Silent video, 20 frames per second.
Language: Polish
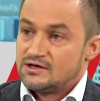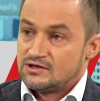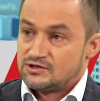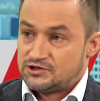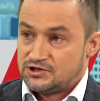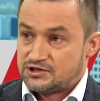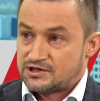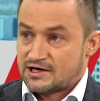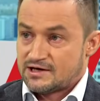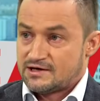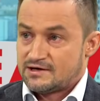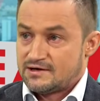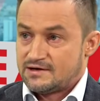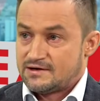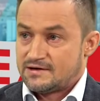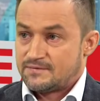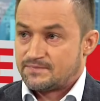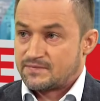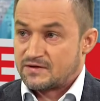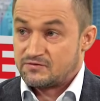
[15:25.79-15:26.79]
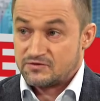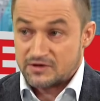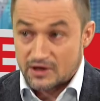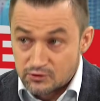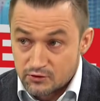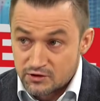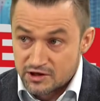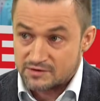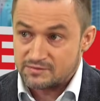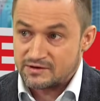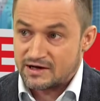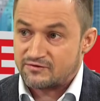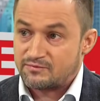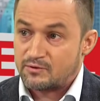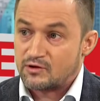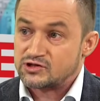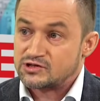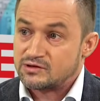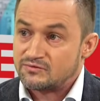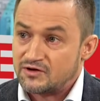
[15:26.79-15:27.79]
Dzisiaj w niektórych gminach w
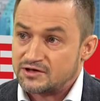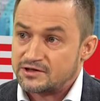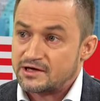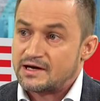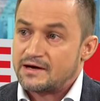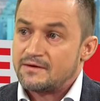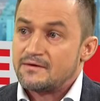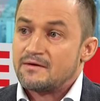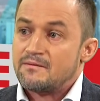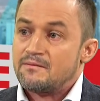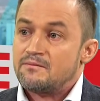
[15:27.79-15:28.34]
Polsce obywatele